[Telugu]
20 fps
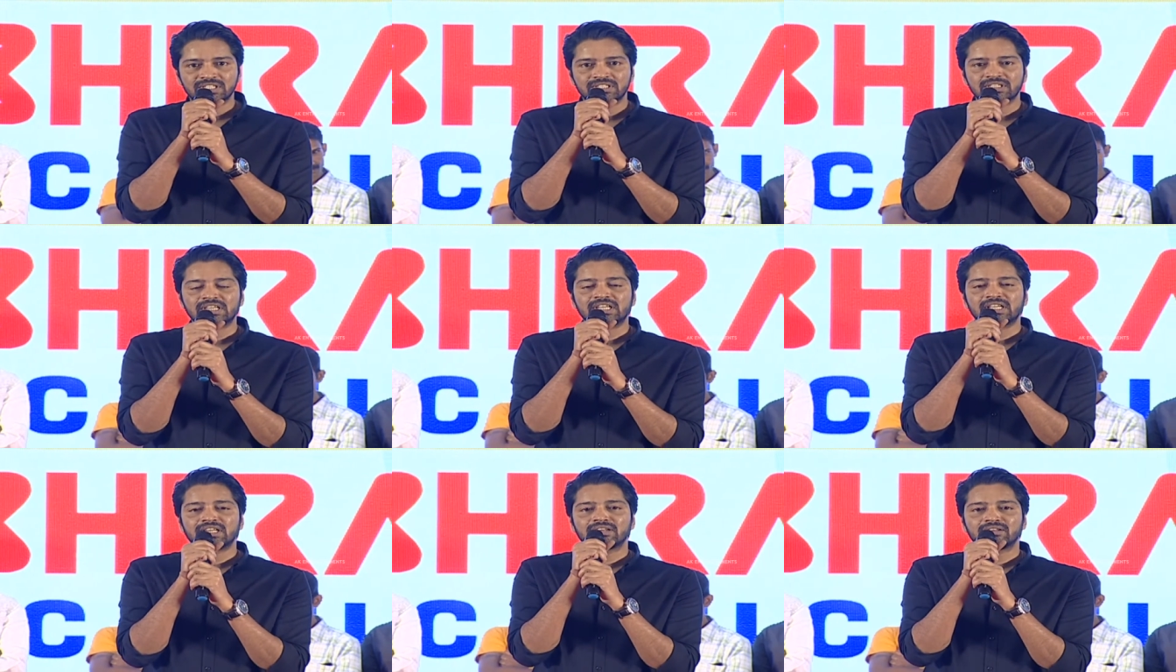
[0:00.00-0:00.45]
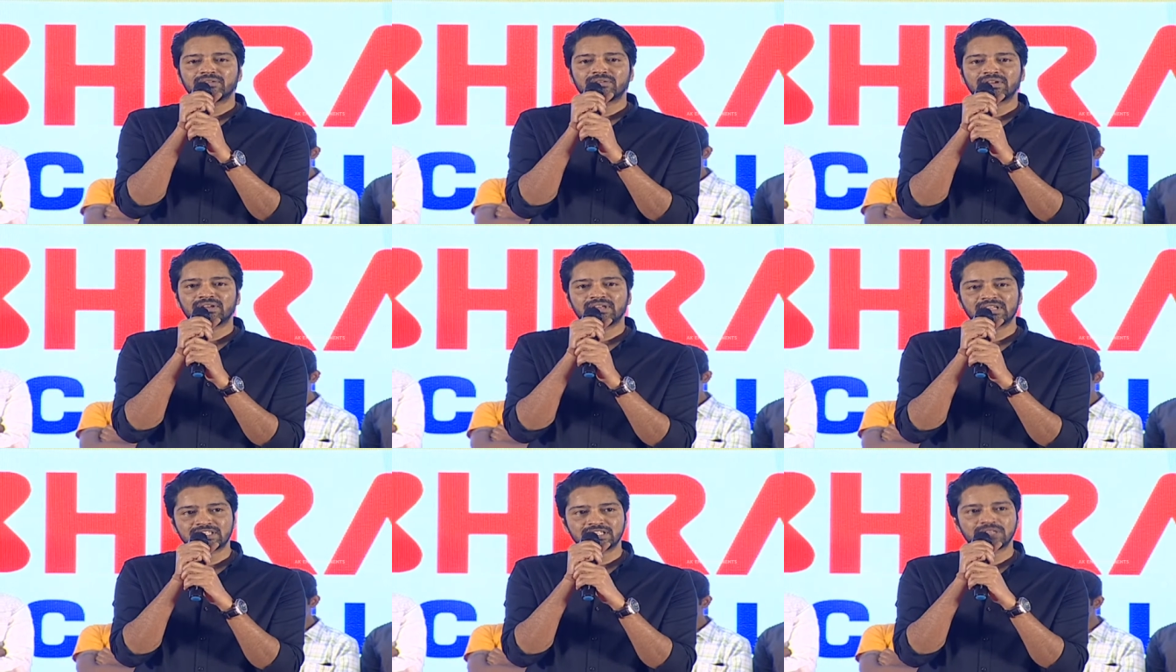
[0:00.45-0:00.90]
మచ్ ఈ
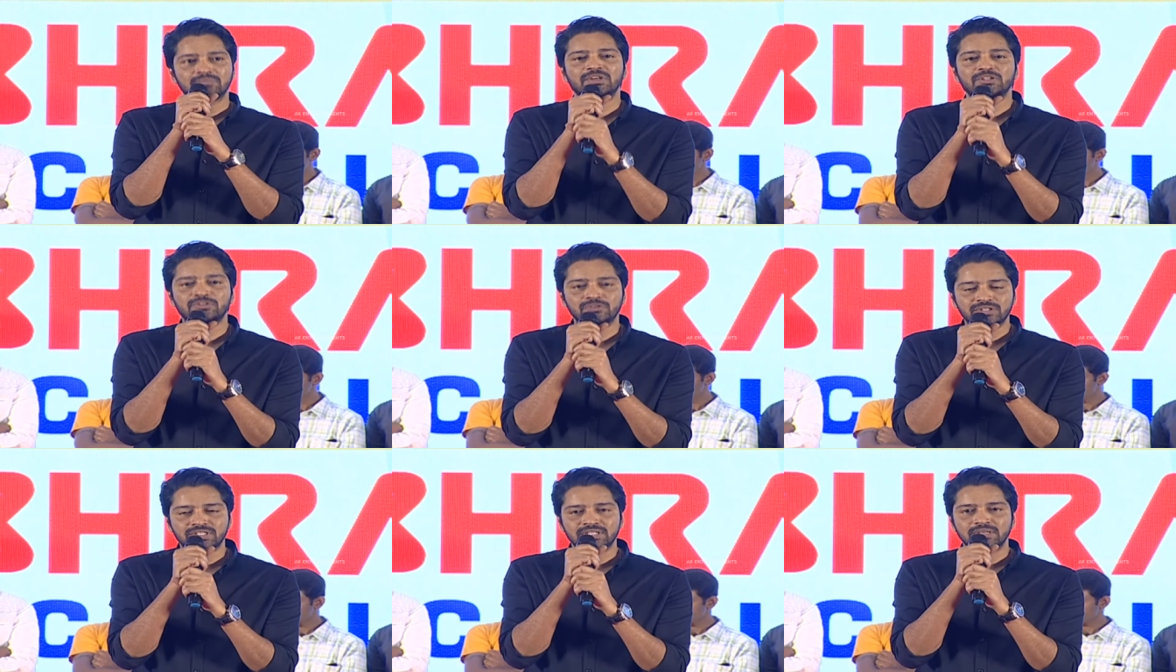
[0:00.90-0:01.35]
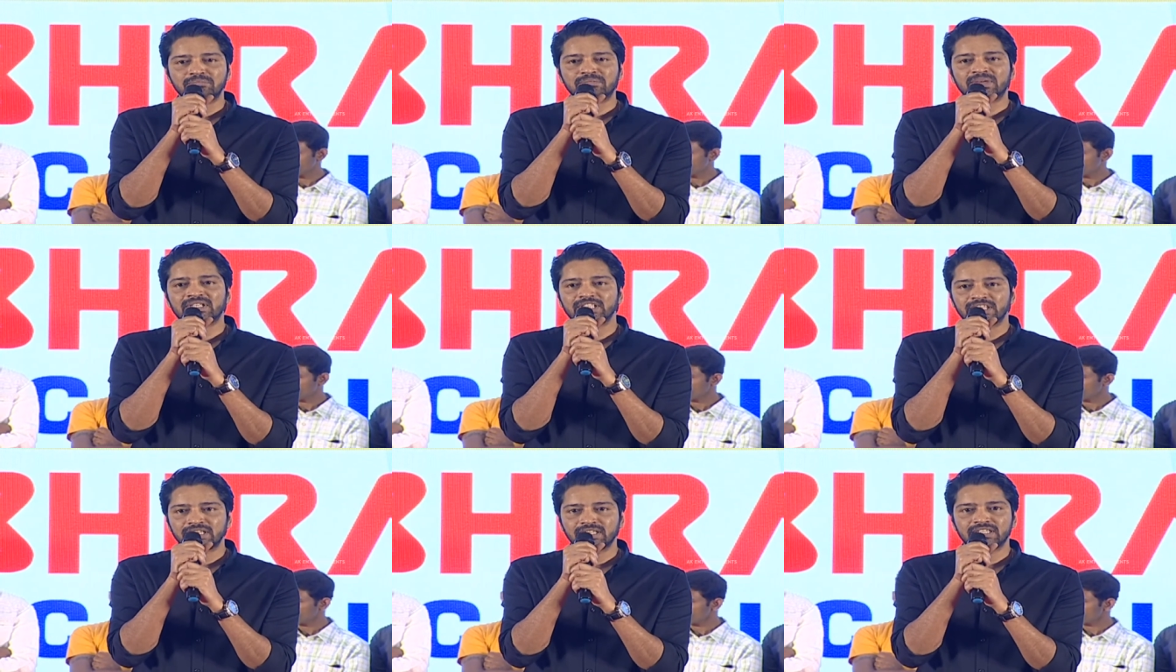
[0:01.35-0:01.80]
ఈ సినిమా చూసి
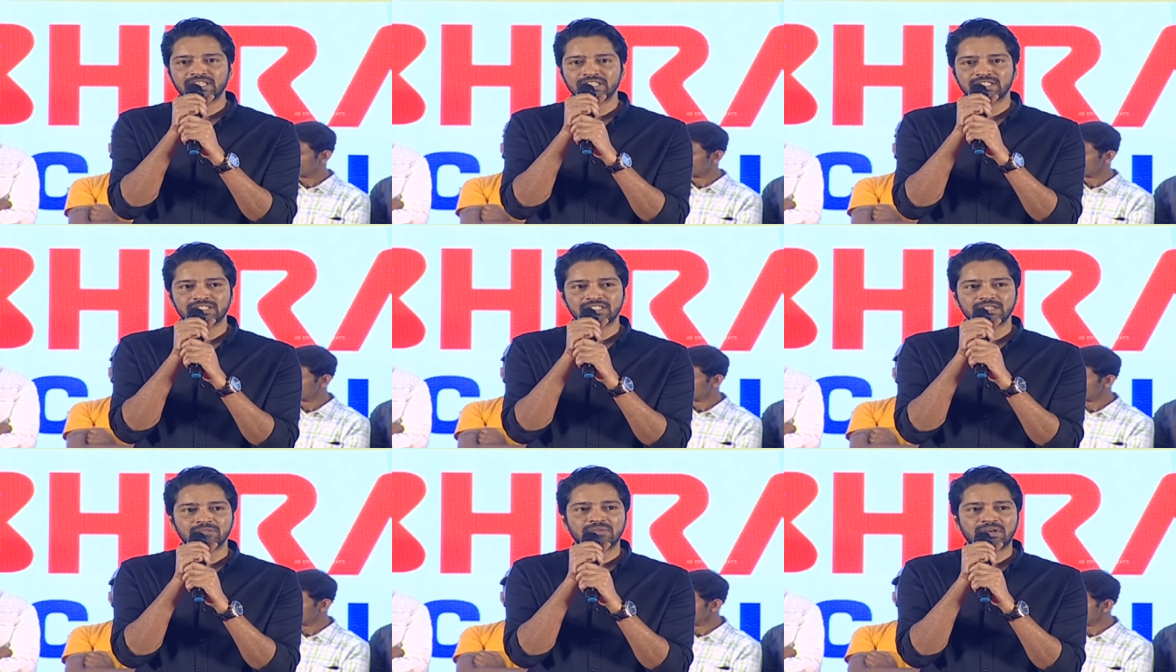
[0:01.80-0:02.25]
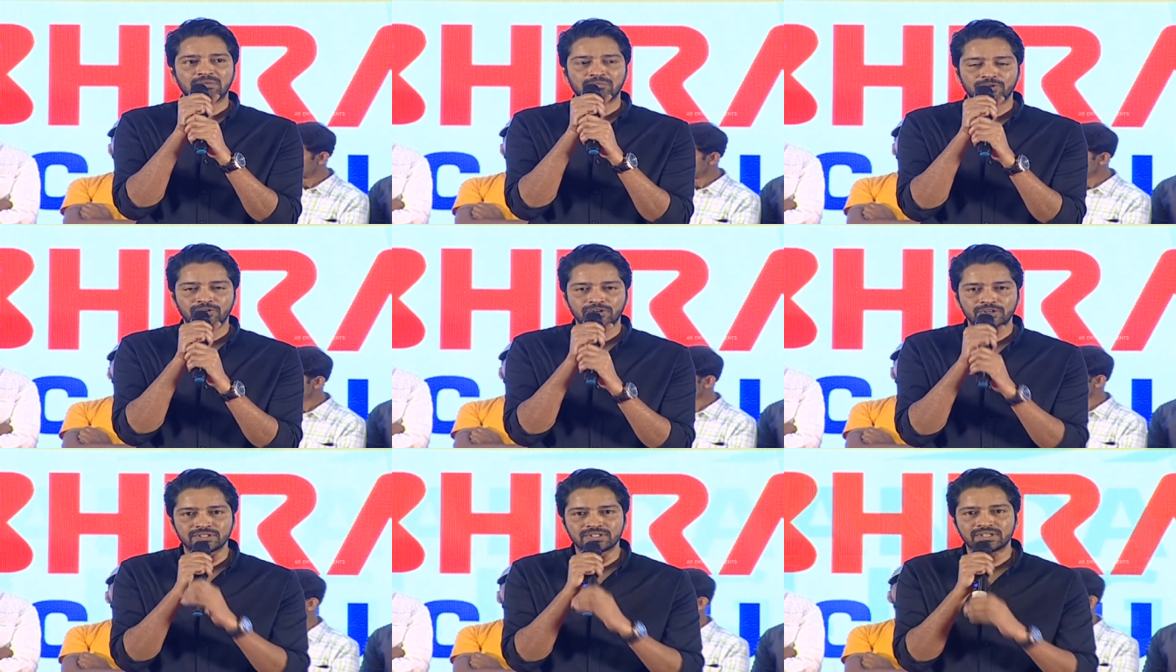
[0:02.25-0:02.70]
పెద్ద హిట్ ఇచ్చి మా
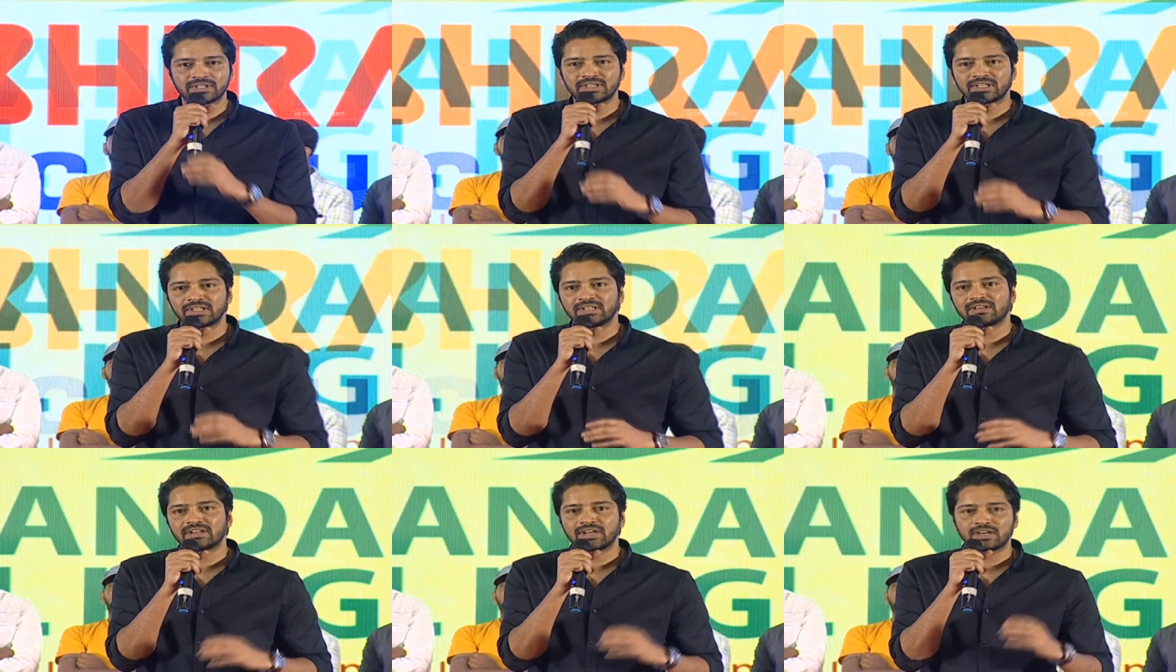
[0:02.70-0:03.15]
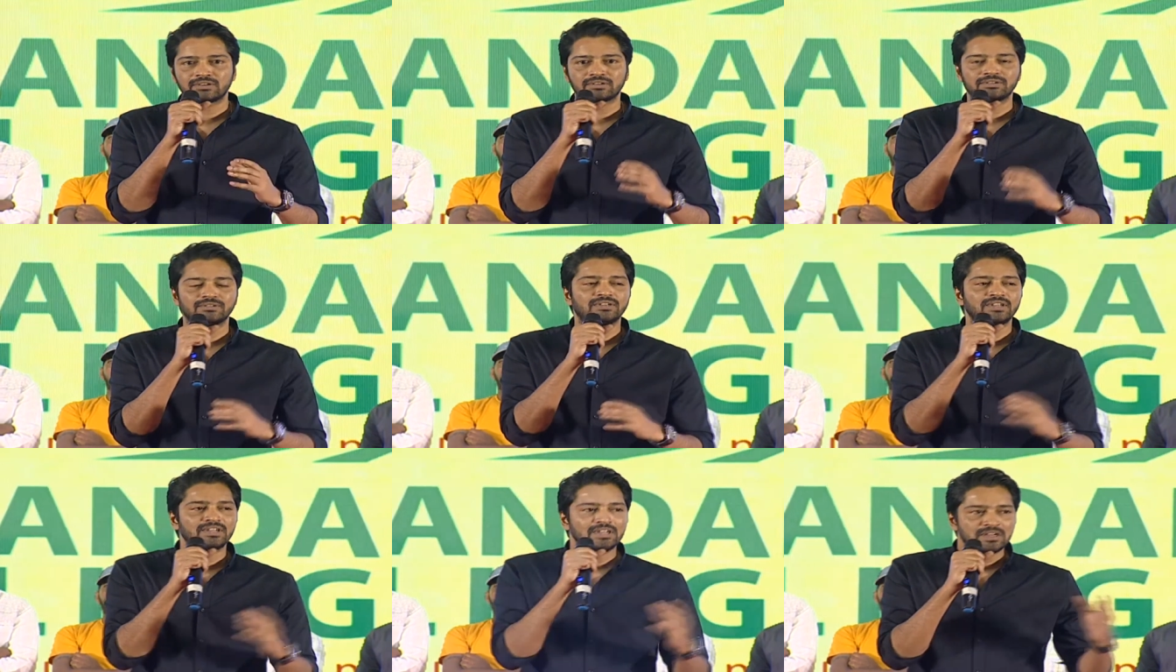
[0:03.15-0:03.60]
ప్రొడ్యూసర్కి నాకు
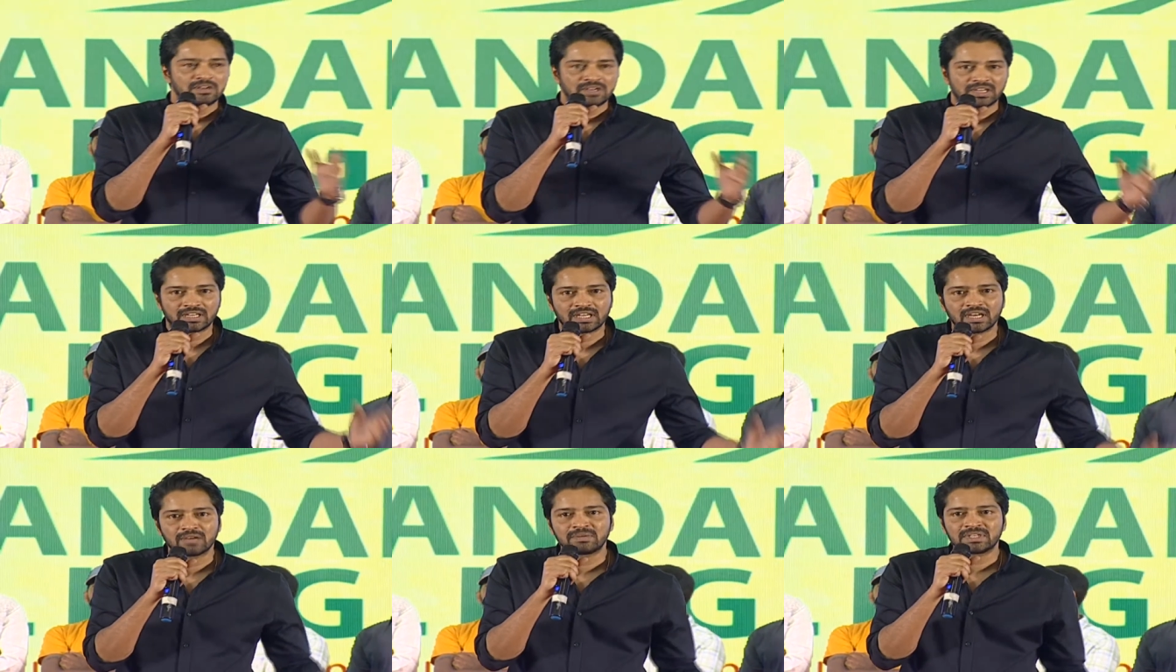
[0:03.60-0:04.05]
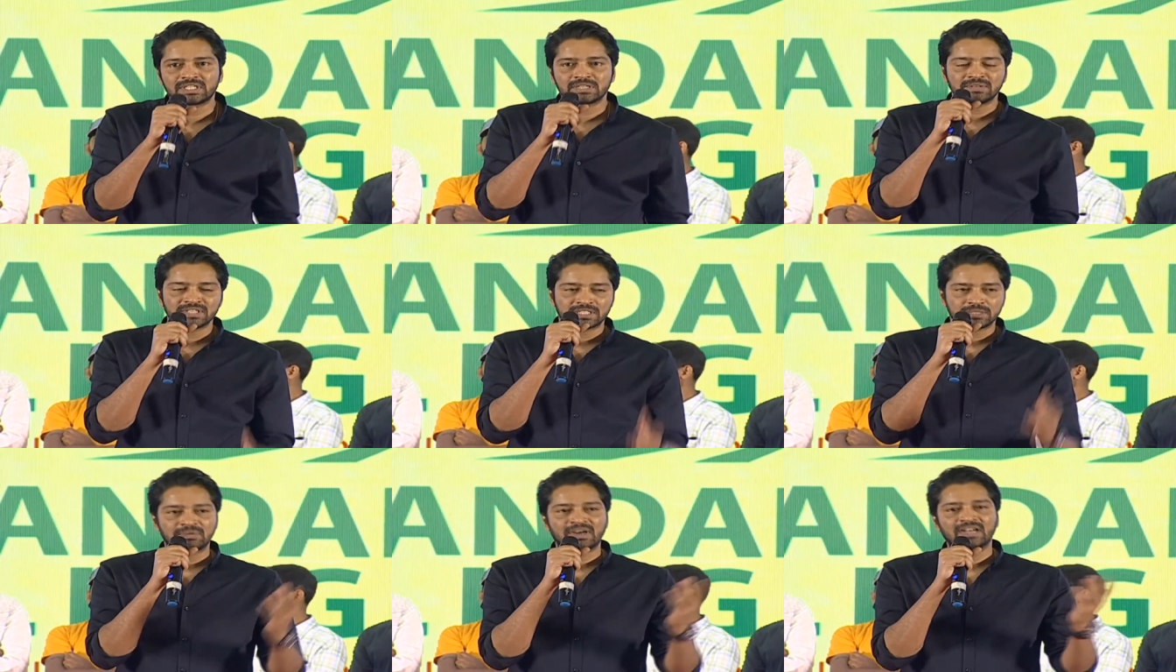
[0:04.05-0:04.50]
ఇంకా మంచి
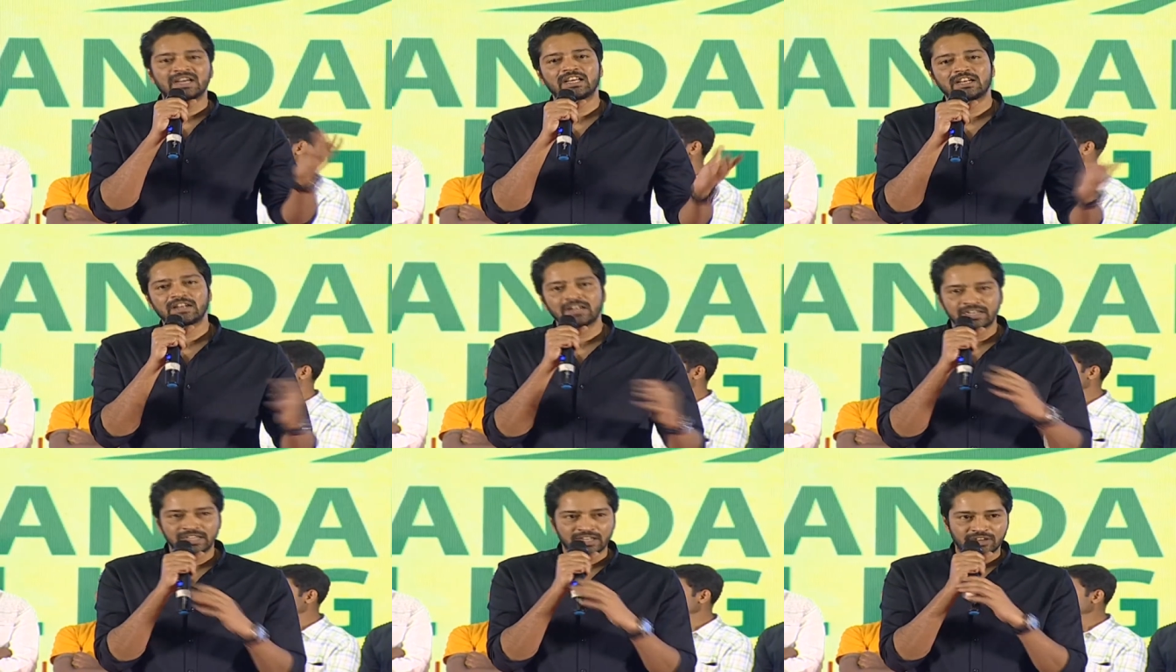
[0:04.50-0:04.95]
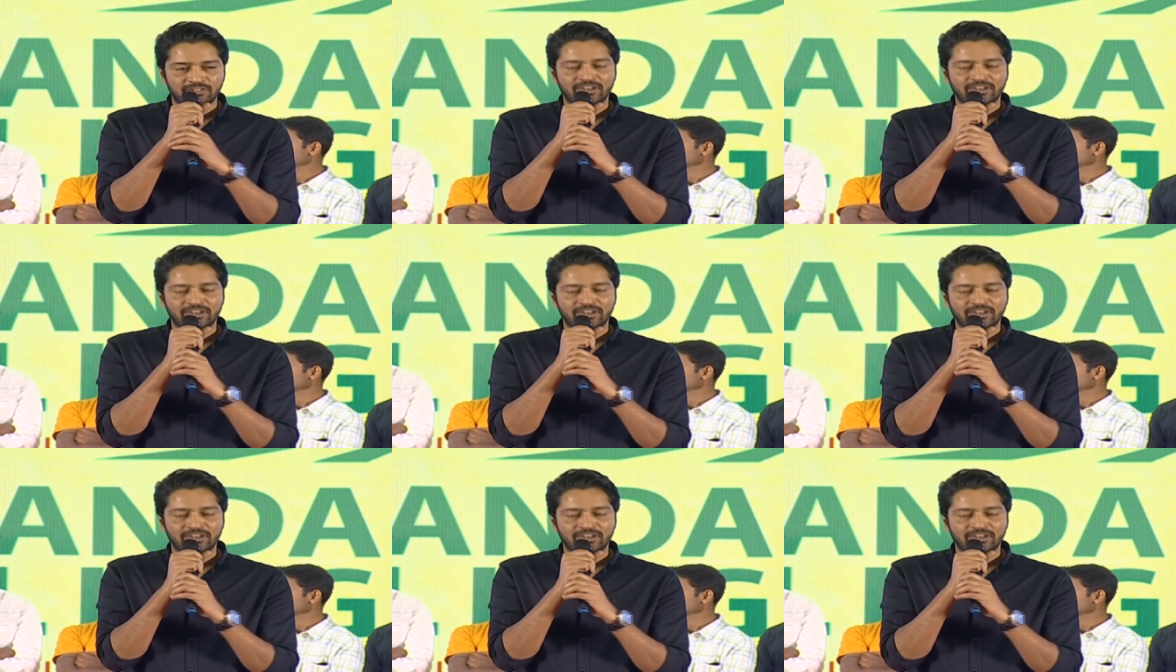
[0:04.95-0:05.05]
మంచి బంగారం లాంటి